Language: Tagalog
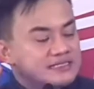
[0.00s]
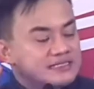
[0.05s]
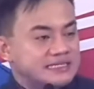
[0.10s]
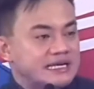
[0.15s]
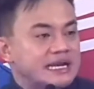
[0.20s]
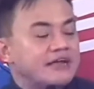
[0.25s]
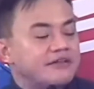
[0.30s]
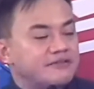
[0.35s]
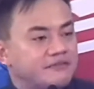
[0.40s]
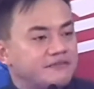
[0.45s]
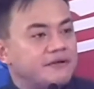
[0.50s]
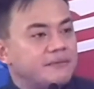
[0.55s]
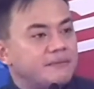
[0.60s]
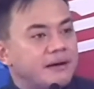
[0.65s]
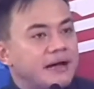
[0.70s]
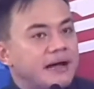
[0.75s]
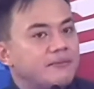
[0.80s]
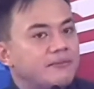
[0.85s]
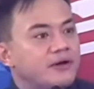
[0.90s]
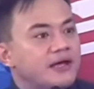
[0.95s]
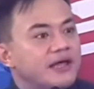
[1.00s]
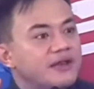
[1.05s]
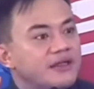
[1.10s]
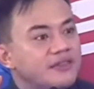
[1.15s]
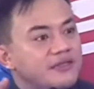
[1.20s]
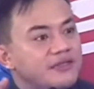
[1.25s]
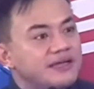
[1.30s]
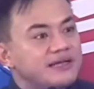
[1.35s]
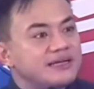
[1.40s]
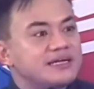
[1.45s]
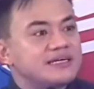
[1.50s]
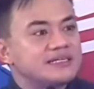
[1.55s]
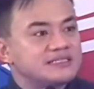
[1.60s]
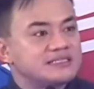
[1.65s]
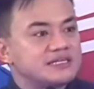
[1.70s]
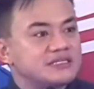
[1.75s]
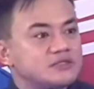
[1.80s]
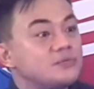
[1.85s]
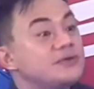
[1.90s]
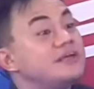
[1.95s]
one strand of the bamboo. Anything in
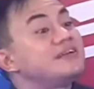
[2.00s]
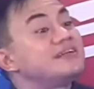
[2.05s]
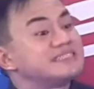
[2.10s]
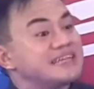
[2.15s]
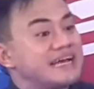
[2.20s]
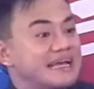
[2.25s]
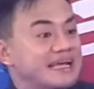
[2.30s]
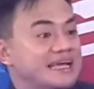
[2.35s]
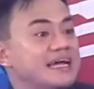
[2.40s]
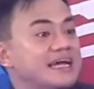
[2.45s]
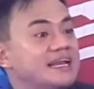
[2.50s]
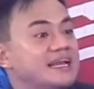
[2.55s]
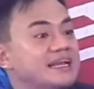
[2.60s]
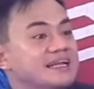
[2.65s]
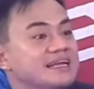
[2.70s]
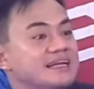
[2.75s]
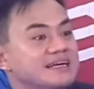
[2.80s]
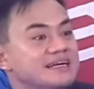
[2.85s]
excess, we recycle.